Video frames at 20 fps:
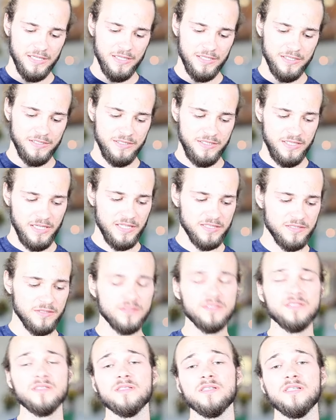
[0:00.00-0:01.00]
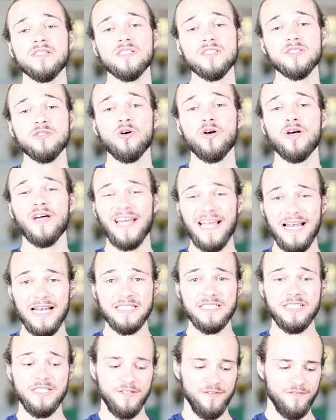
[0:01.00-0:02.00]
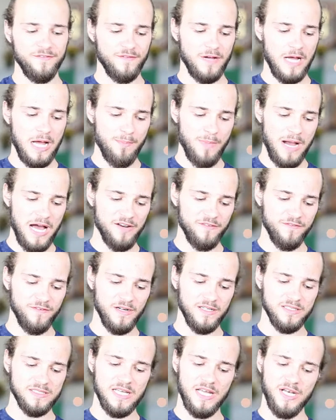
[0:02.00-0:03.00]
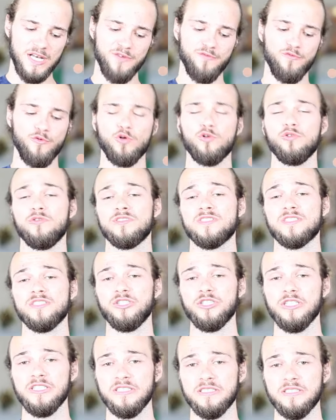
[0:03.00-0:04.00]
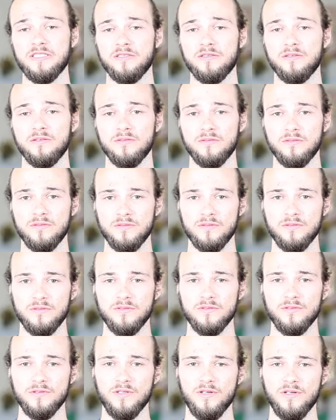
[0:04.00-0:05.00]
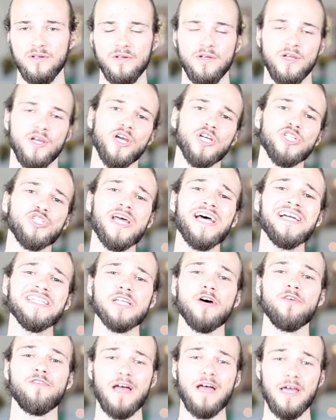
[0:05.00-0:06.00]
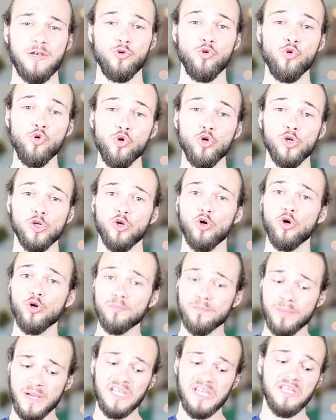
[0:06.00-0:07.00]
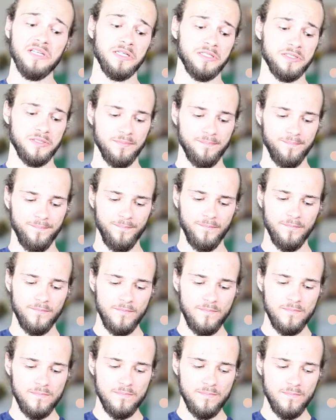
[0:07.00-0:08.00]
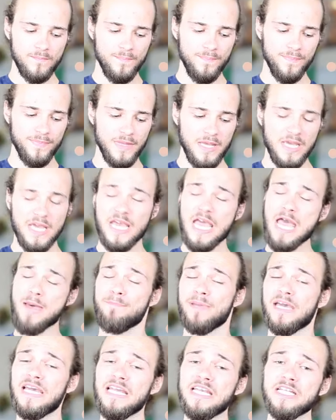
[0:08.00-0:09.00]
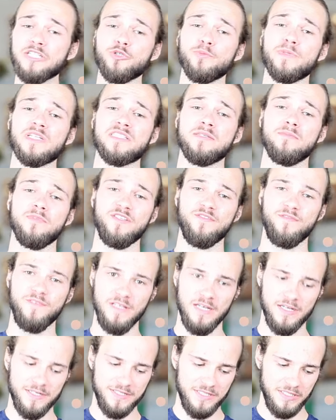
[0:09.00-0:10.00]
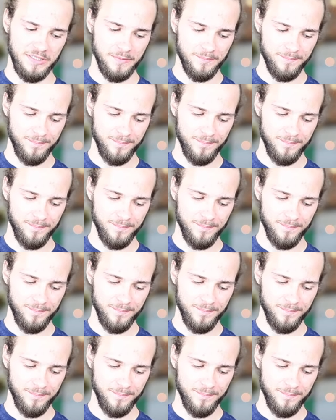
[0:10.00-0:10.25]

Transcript: Jesus ist noch relativ am Anfang seiner Wirkungsgeschichte. Er steigt auf einen Hügel und predigt. Er predigt über ziemlich viele Dinge.